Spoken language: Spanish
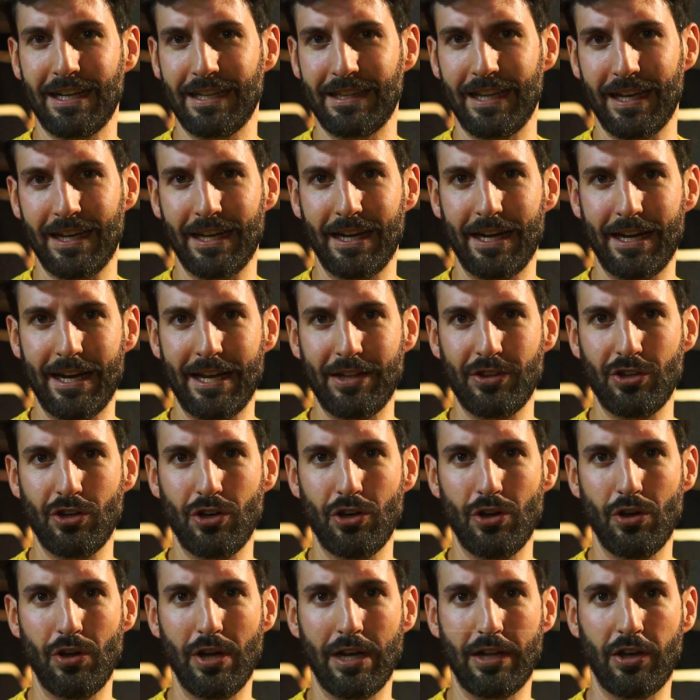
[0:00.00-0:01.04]
que está
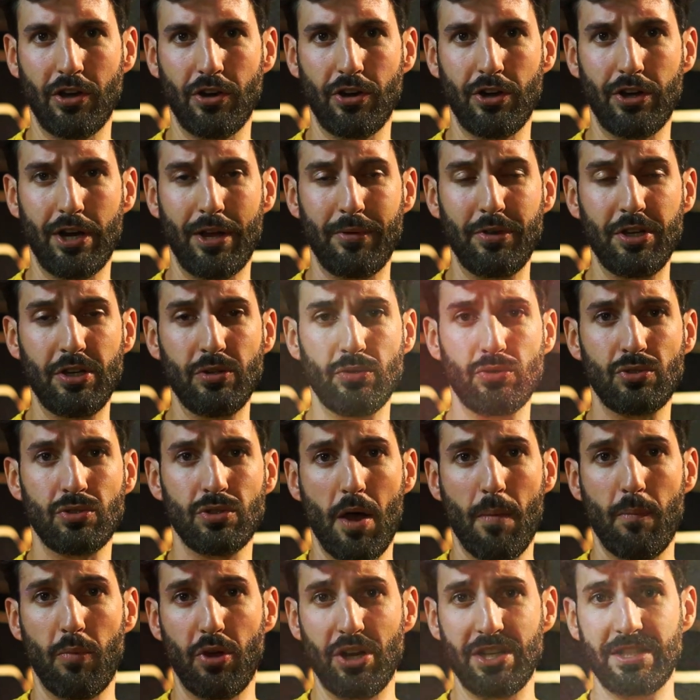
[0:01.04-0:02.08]
generando el coronavirus.
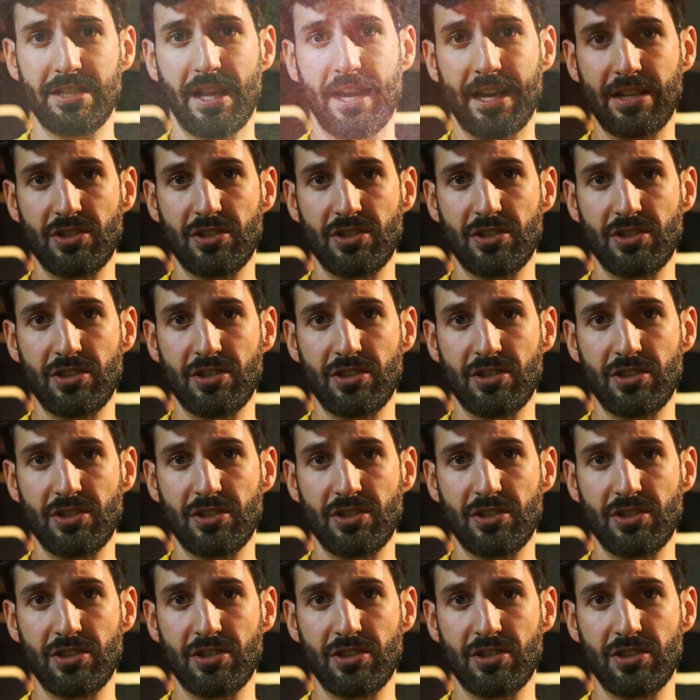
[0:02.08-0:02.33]
Por esa